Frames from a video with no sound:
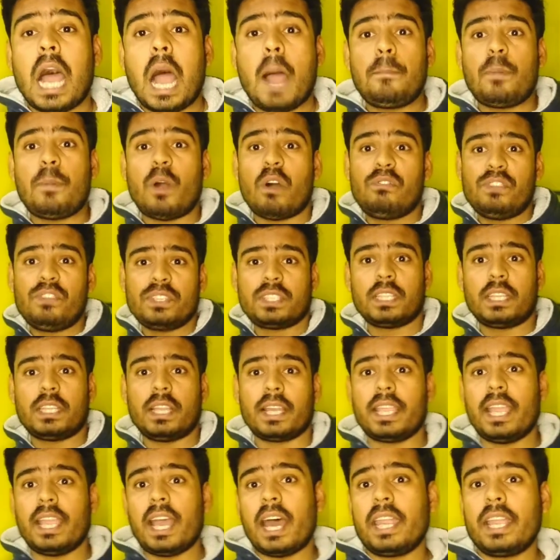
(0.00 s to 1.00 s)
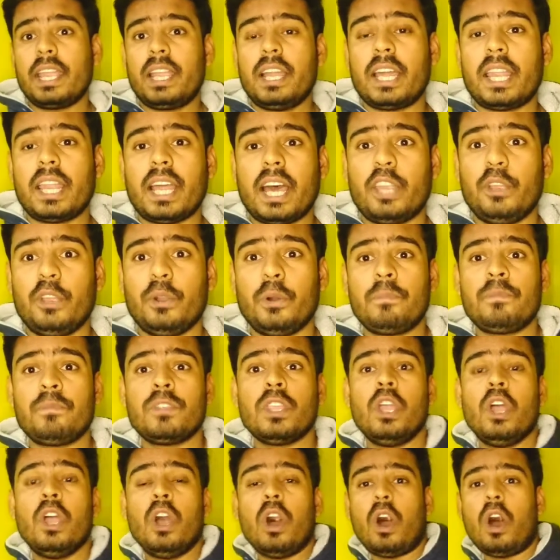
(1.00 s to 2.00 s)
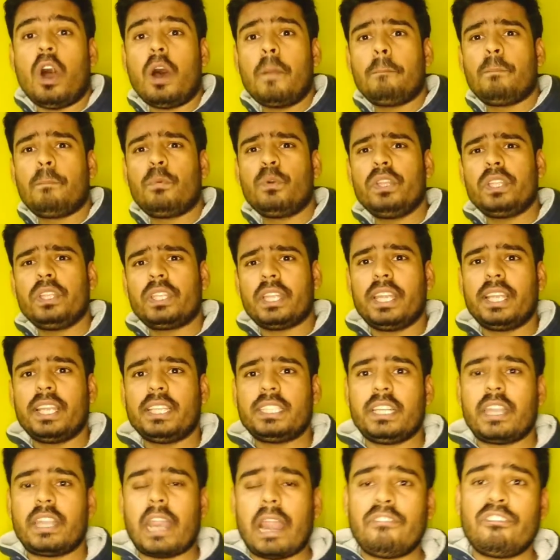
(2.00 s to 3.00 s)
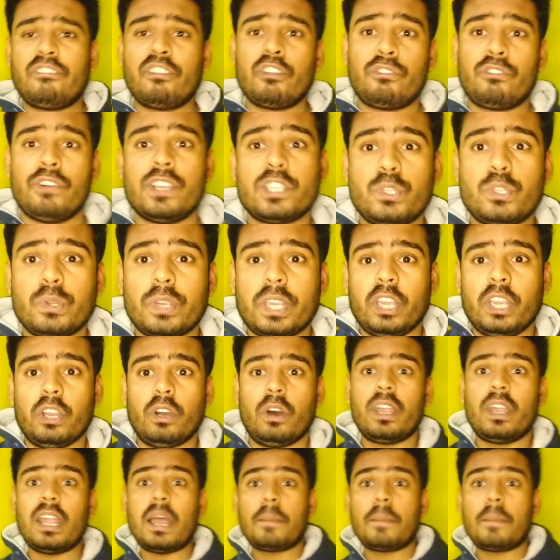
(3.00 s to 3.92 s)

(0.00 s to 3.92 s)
आप ऑफिस से थके हारे घर आ रहे हो और बुरी तरीके से ट्रैफिक में फंस चुके हो और